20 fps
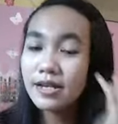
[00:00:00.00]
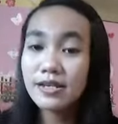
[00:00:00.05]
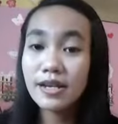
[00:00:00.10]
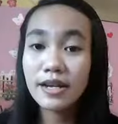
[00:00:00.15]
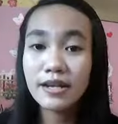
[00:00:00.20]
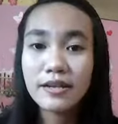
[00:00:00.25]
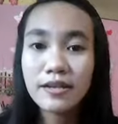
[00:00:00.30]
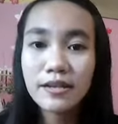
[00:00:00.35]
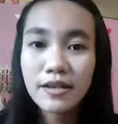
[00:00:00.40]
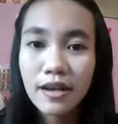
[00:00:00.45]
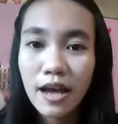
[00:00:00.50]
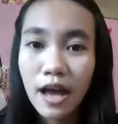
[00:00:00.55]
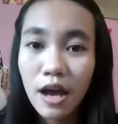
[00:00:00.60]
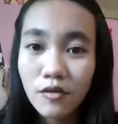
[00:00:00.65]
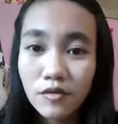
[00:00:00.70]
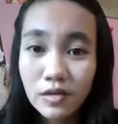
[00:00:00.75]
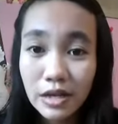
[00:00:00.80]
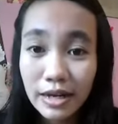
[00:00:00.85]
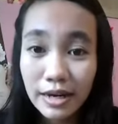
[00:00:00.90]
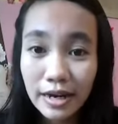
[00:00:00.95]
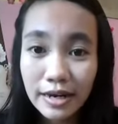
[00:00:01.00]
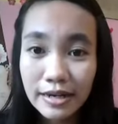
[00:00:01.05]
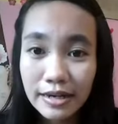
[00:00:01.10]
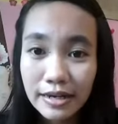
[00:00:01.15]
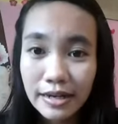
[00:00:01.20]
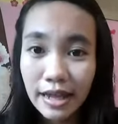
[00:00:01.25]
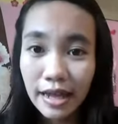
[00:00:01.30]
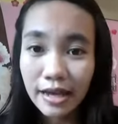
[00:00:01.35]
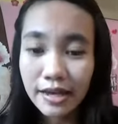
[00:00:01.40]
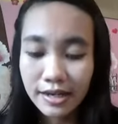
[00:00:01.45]
dan aku
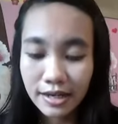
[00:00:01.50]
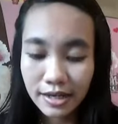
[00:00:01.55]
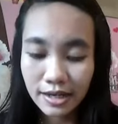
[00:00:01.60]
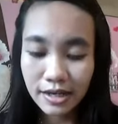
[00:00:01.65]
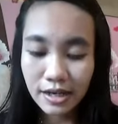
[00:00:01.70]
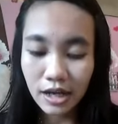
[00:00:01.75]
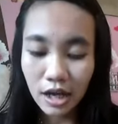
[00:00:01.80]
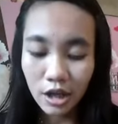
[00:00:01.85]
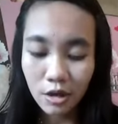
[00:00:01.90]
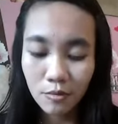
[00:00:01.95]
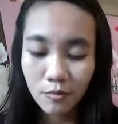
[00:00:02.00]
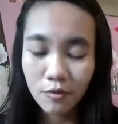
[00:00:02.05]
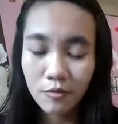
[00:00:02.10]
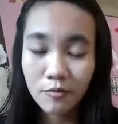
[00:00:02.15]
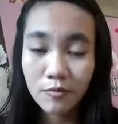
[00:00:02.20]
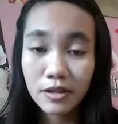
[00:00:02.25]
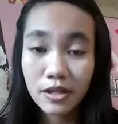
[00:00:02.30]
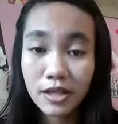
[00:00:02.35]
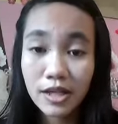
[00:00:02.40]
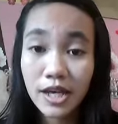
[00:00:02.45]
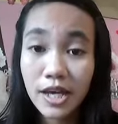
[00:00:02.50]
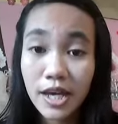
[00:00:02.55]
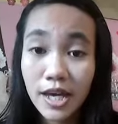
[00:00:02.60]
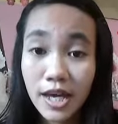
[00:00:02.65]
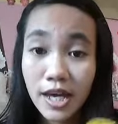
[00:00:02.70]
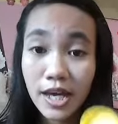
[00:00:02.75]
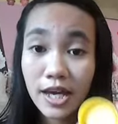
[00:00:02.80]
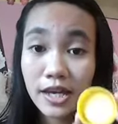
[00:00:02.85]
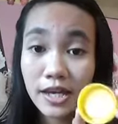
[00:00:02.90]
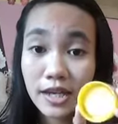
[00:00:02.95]
saranin lagi kalau mau beli
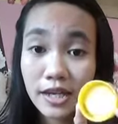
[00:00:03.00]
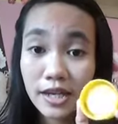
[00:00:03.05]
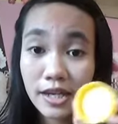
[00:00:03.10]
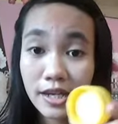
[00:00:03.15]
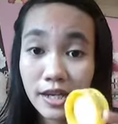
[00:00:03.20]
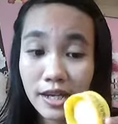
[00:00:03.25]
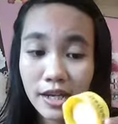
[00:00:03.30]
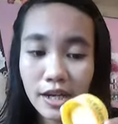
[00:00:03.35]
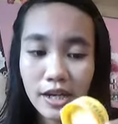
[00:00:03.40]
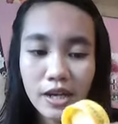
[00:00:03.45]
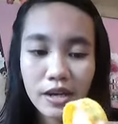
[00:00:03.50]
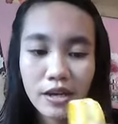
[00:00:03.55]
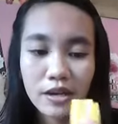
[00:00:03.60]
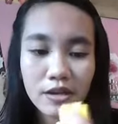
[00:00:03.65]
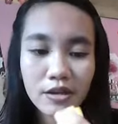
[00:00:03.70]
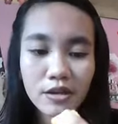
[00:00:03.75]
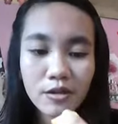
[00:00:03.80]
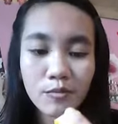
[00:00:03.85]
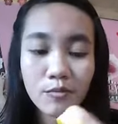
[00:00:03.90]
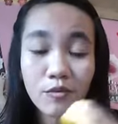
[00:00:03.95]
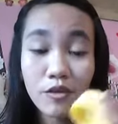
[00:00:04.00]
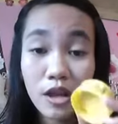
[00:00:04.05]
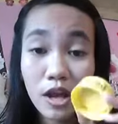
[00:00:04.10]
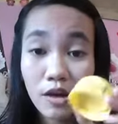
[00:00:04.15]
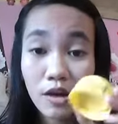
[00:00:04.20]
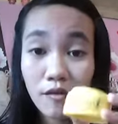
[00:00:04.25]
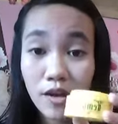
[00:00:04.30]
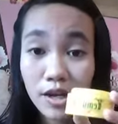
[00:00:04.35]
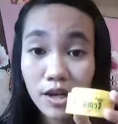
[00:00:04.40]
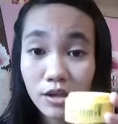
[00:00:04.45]
ini
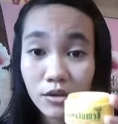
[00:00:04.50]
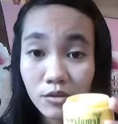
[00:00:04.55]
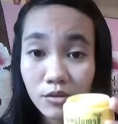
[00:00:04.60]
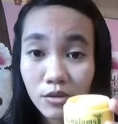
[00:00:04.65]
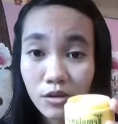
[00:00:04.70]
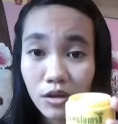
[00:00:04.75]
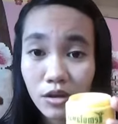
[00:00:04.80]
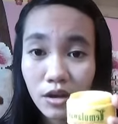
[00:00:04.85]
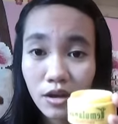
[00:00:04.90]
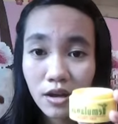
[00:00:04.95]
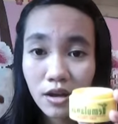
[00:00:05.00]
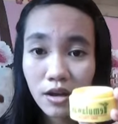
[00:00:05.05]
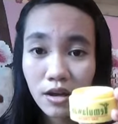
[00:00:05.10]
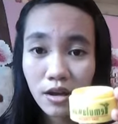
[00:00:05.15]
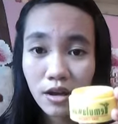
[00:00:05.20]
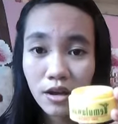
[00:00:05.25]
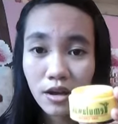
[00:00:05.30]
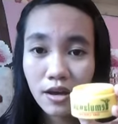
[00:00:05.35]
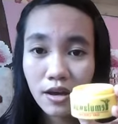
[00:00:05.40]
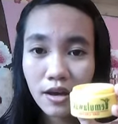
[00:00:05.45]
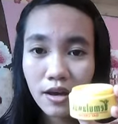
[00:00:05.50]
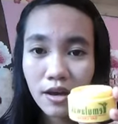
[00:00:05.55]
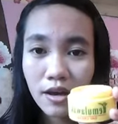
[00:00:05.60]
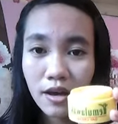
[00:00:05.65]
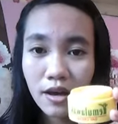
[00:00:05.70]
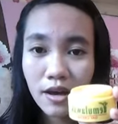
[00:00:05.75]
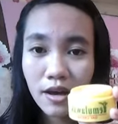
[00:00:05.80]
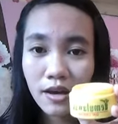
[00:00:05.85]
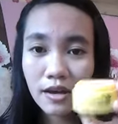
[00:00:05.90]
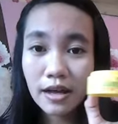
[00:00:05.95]
temulawak itu
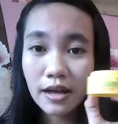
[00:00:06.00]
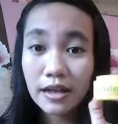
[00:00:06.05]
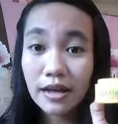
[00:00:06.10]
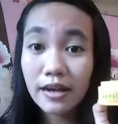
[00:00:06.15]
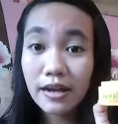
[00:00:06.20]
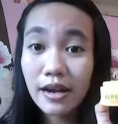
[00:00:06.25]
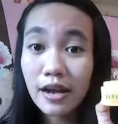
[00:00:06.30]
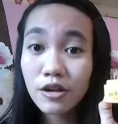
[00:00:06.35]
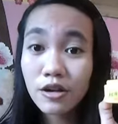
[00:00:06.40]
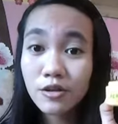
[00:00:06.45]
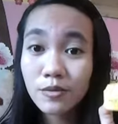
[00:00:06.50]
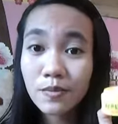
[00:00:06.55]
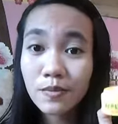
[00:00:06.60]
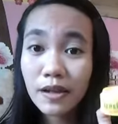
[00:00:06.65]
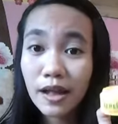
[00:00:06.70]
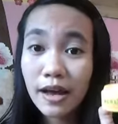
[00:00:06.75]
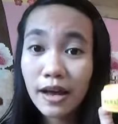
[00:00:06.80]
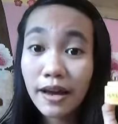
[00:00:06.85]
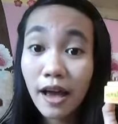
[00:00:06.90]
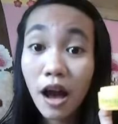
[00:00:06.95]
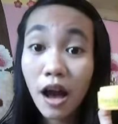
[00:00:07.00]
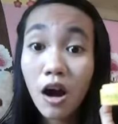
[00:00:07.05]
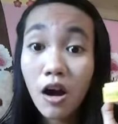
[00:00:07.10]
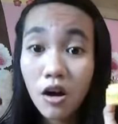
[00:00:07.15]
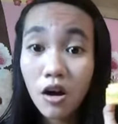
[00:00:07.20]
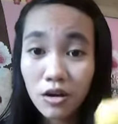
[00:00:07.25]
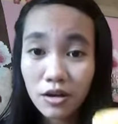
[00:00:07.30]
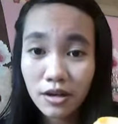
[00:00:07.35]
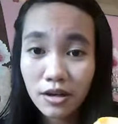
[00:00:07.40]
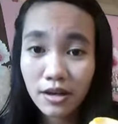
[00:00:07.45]
kalian harus bilang yang
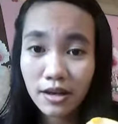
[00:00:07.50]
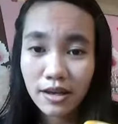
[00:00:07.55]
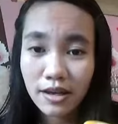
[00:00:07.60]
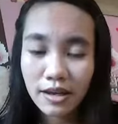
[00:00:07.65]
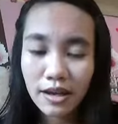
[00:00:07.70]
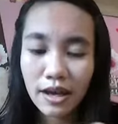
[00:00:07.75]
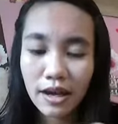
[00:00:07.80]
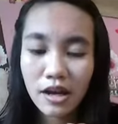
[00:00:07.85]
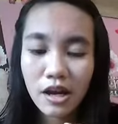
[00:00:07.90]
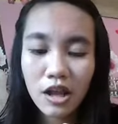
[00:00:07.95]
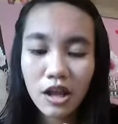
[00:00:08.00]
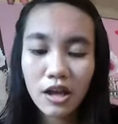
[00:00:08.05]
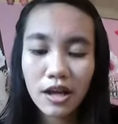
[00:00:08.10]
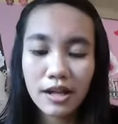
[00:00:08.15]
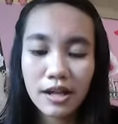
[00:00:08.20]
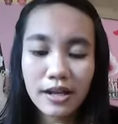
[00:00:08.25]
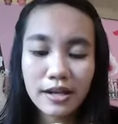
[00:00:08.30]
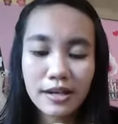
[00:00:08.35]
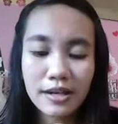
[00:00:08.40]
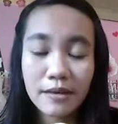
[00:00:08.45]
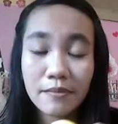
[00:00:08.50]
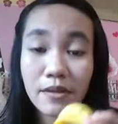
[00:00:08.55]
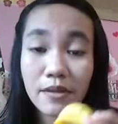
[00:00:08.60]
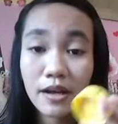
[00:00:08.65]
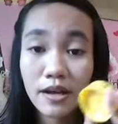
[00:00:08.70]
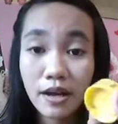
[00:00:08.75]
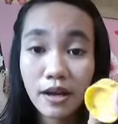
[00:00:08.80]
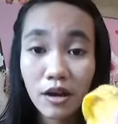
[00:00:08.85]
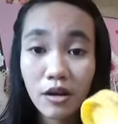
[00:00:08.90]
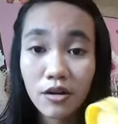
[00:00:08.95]
ori karena kalau kalian nggak
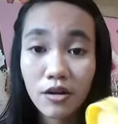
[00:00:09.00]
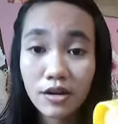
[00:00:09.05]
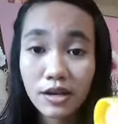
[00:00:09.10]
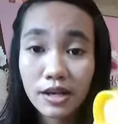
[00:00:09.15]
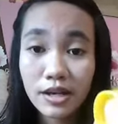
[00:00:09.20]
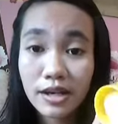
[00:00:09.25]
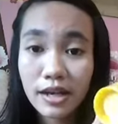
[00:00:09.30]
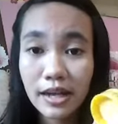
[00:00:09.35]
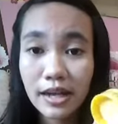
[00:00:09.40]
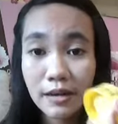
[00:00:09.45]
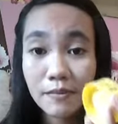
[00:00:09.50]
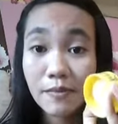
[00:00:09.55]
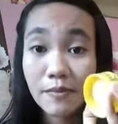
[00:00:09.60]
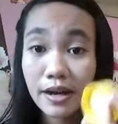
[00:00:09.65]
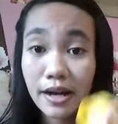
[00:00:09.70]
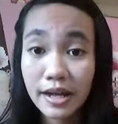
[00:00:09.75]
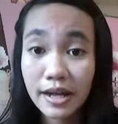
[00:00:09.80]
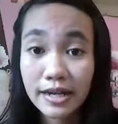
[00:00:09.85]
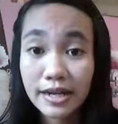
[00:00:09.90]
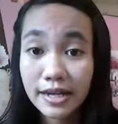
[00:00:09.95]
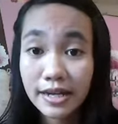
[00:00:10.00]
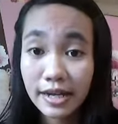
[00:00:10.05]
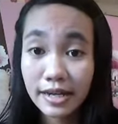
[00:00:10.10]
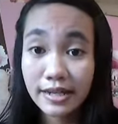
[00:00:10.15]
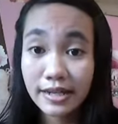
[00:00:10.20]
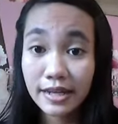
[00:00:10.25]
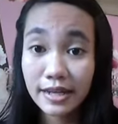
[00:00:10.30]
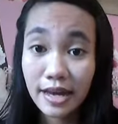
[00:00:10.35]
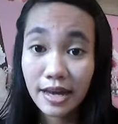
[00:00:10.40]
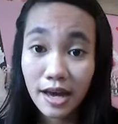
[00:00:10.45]
bilang yang ori kalian bakalan
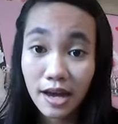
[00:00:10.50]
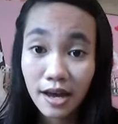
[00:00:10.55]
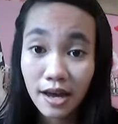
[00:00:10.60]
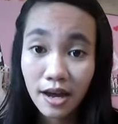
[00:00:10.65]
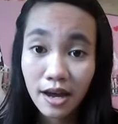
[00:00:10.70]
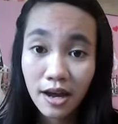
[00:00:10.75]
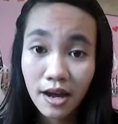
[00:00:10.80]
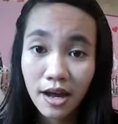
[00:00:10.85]
dikasih yang